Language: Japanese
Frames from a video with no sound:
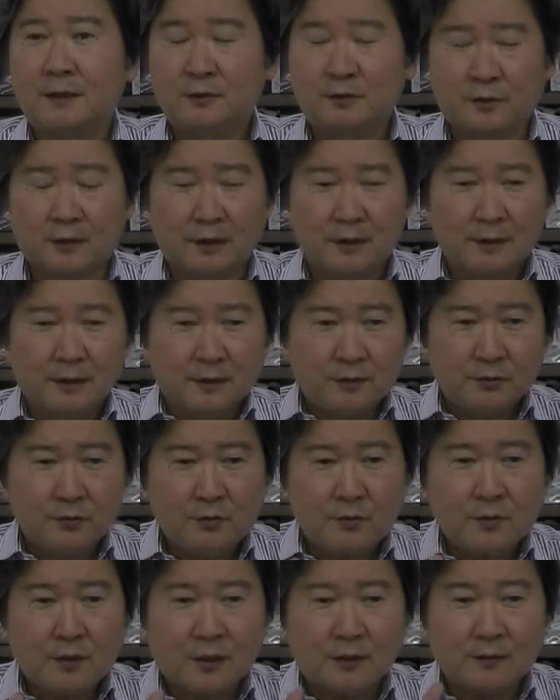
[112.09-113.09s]
とは
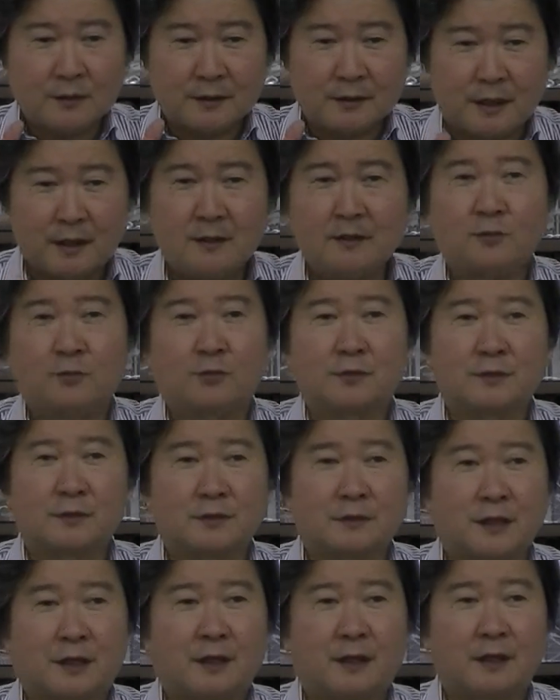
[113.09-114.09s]
ノウハウがないところで
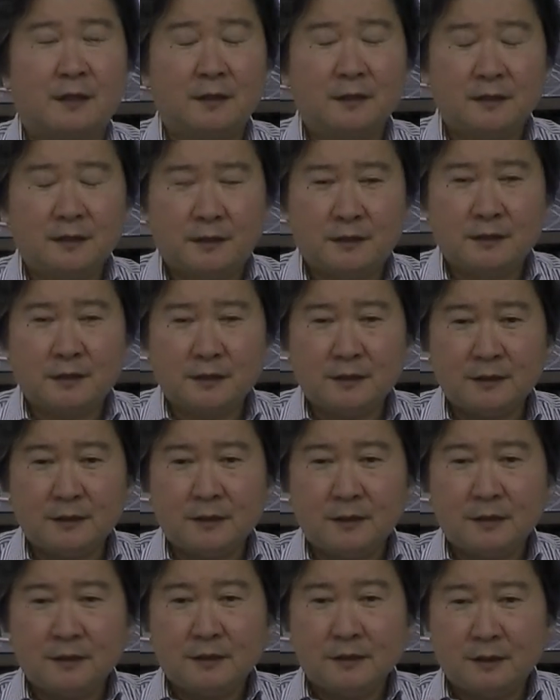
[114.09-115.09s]
さいきなり
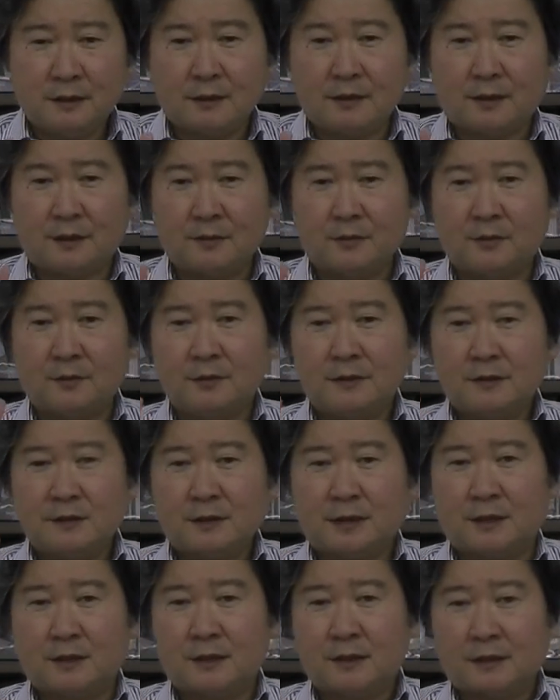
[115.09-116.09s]
ね、あの
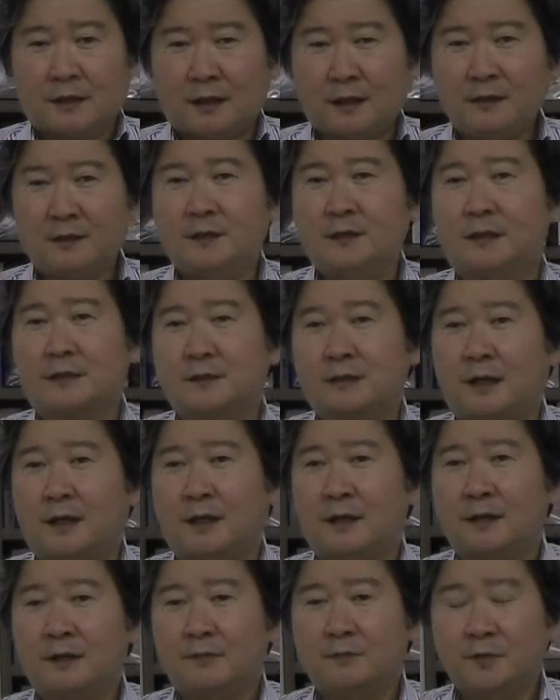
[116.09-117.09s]
じゃあ管理が
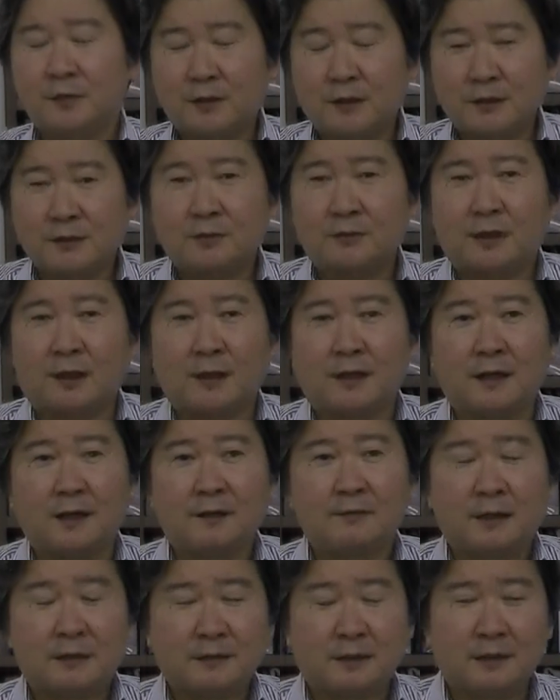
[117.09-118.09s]
さ儲かりそうだから
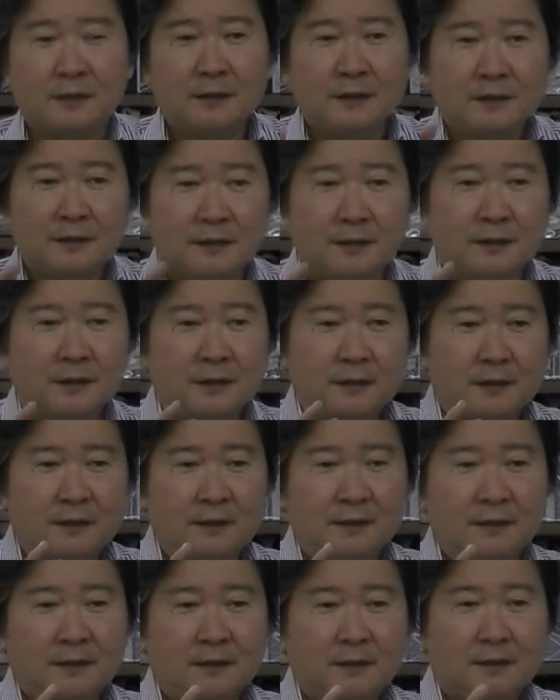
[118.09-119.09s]
またね、
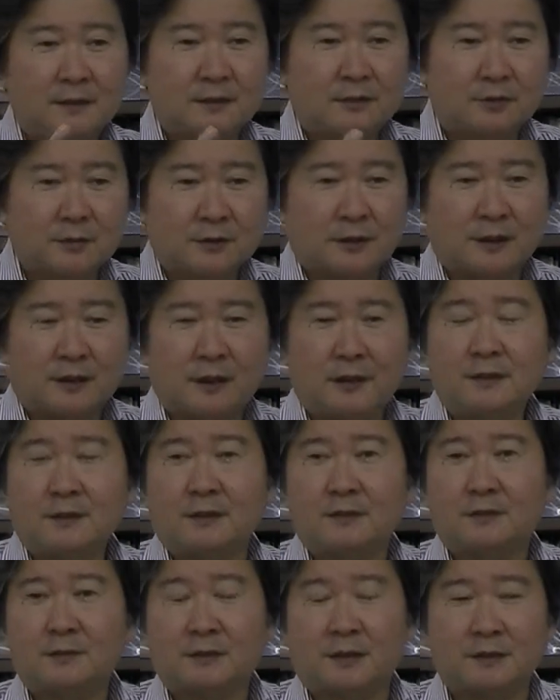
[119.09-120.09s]
えー、当社が管理
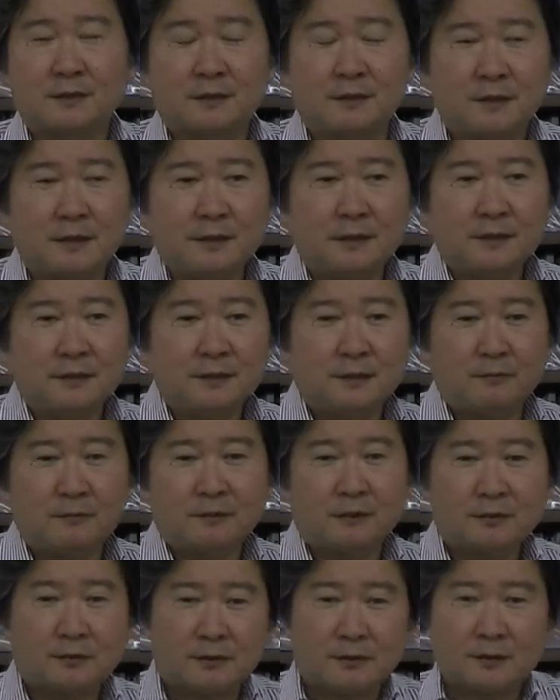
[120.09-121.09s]
やってるからってね辞め
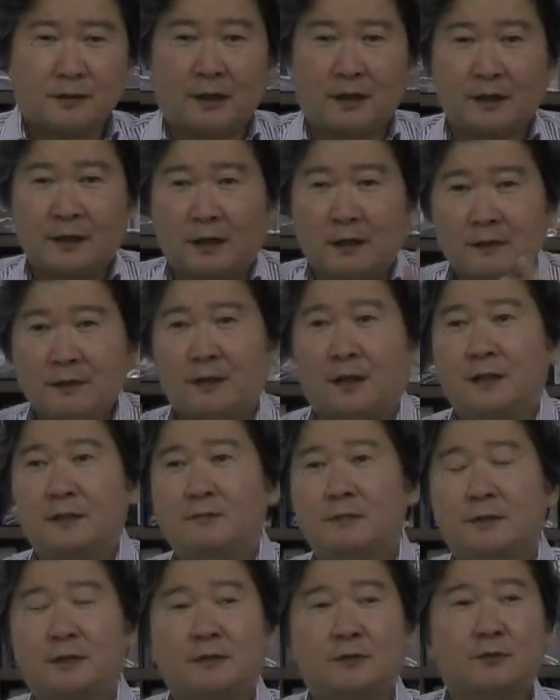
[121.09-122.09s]
た人たちが管理始
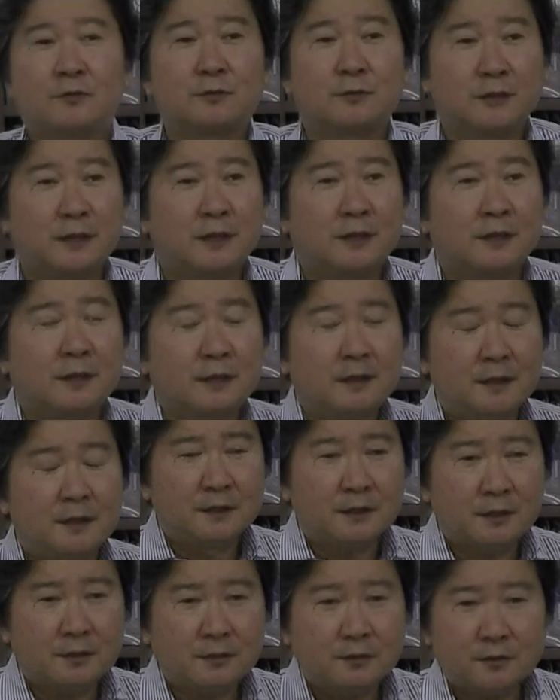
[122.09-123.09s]
めたところで
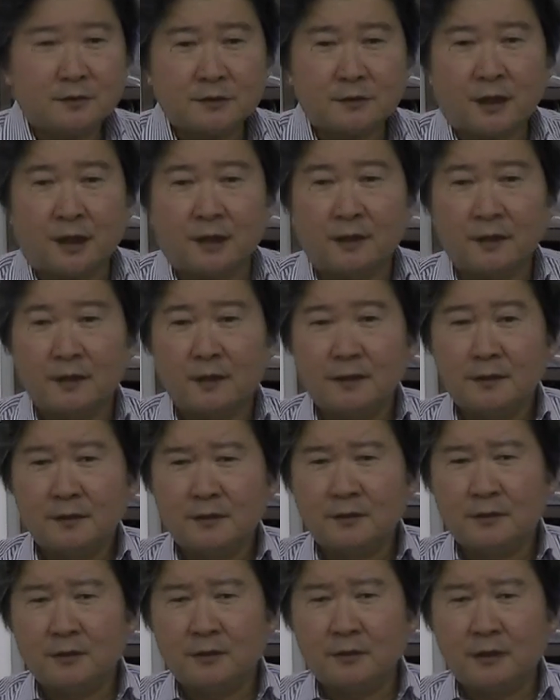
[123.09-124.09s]
結局さ
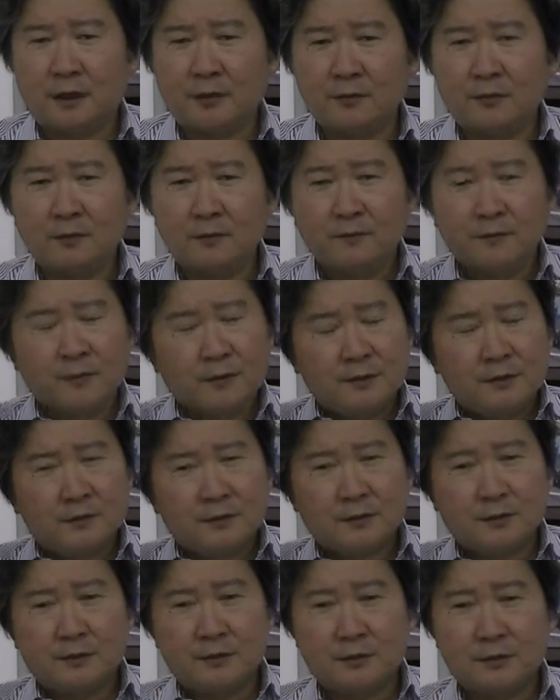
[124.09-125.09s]
あの要
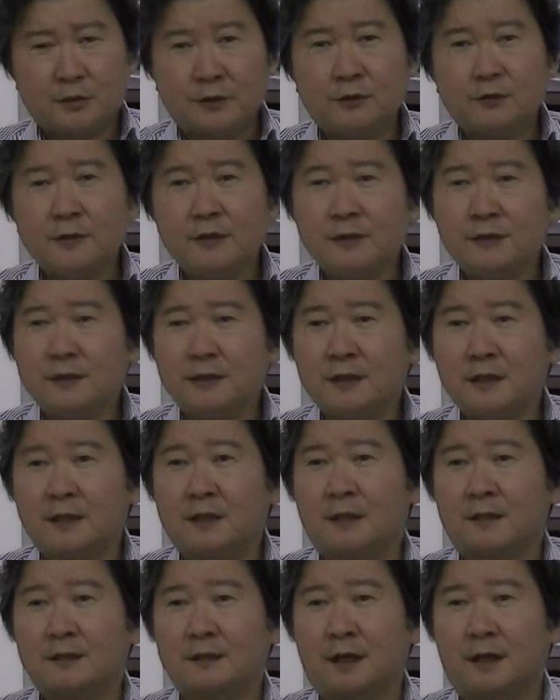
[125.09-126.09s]
するに熟練してない
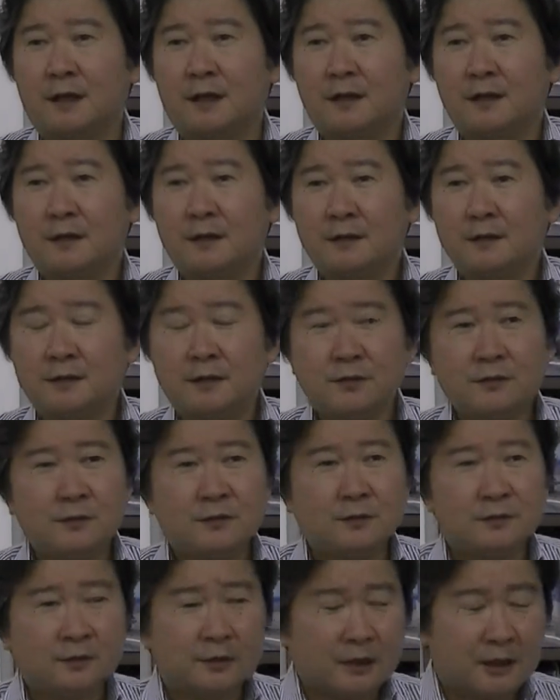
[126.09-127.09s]
からさ、結
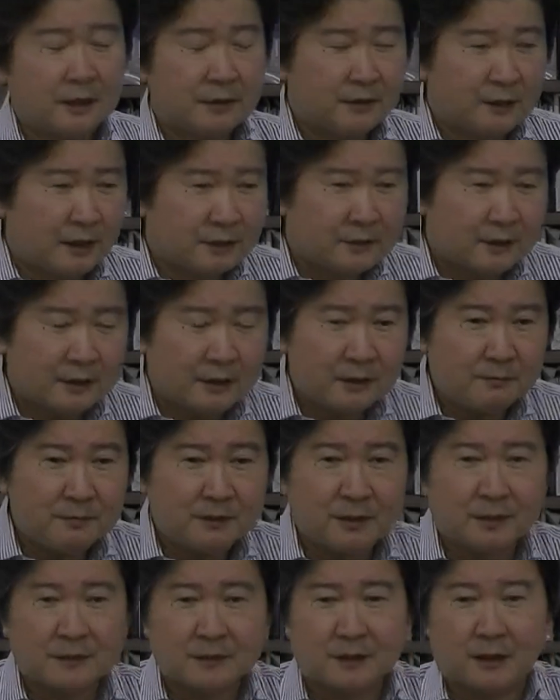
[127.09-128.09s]
局はたから見
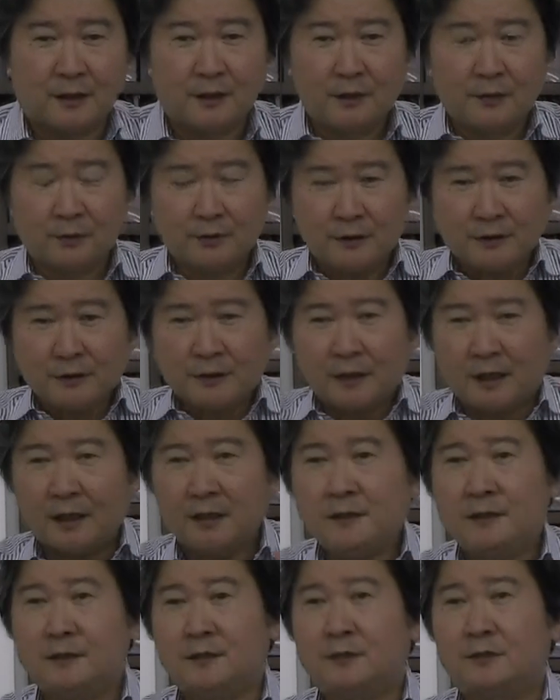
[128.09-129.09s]
たらさ同じ
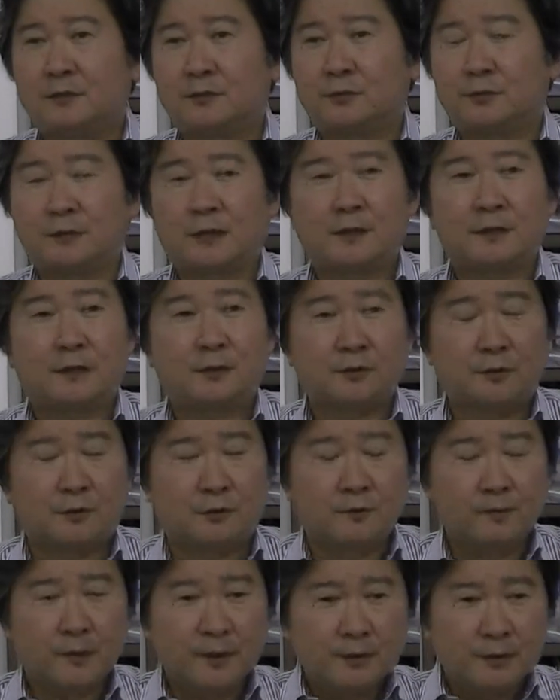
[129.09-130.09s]
管理っていうことなんだけ
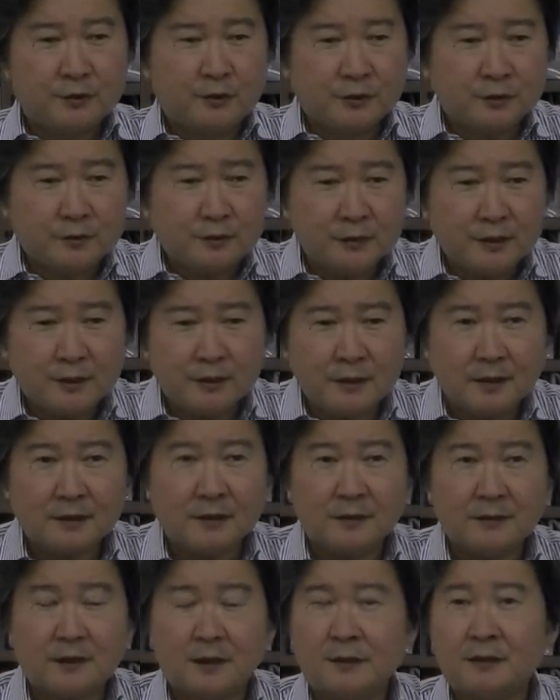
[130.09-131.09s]
ど熟練
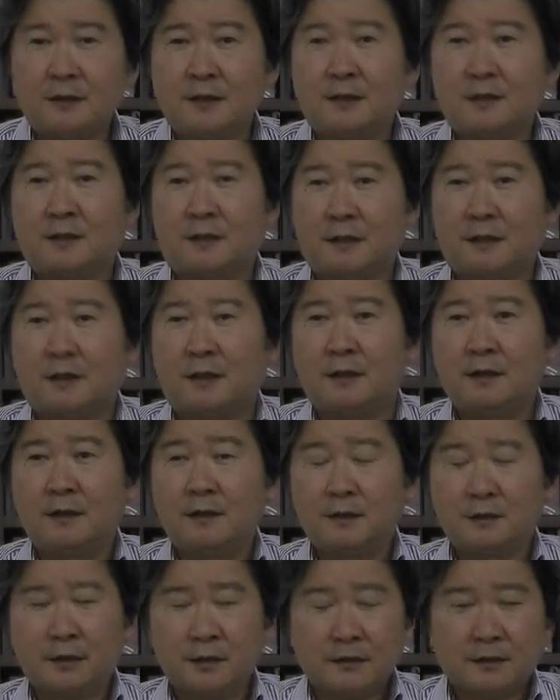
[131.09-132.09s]
がされてないから
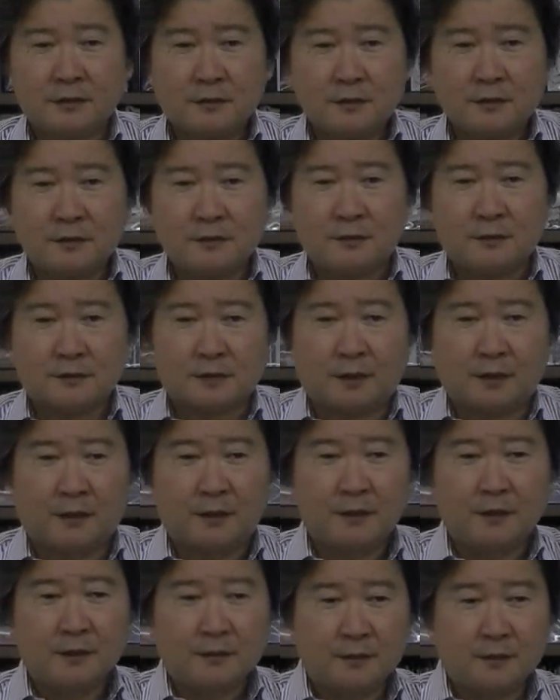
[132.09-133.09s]
結果的には
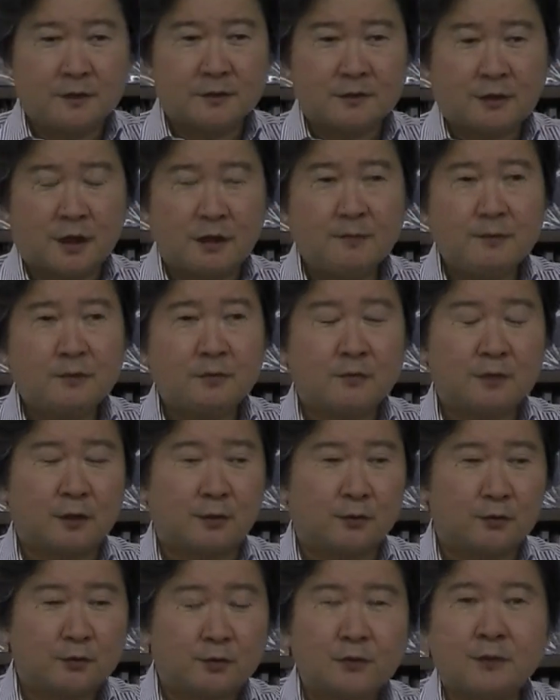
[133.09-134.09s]
さ、ね、サービス力
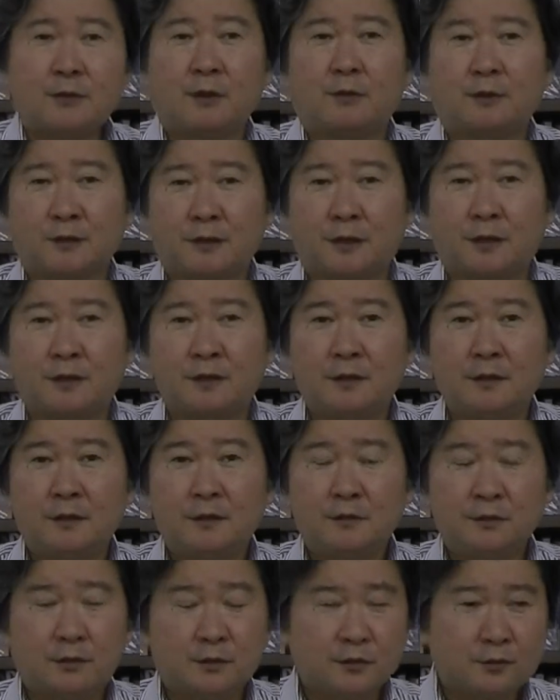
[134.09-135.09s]
が劣っちゃうわけじゃん。
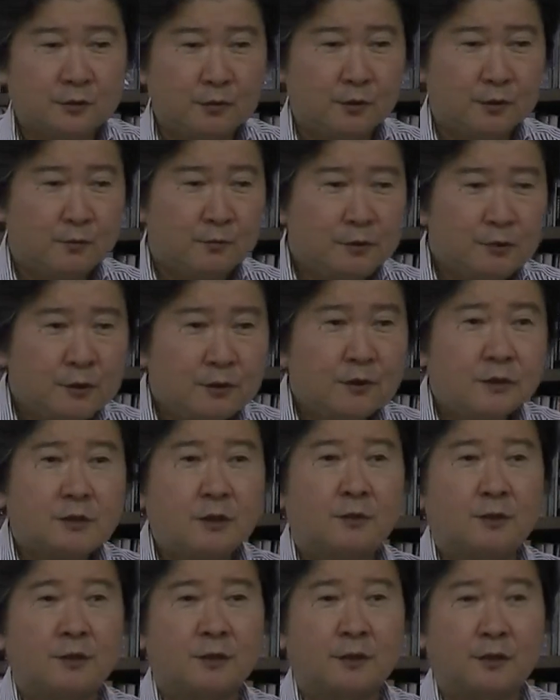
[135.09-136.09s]
で結局みんな出
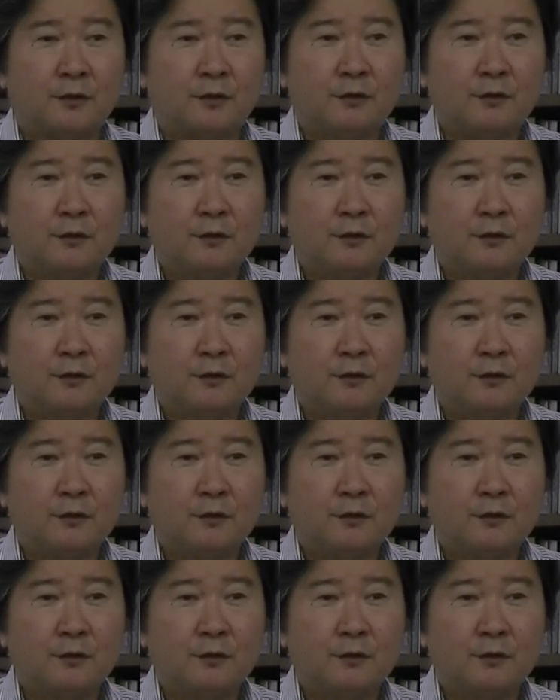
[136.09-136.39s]
ちゃうわけだよ。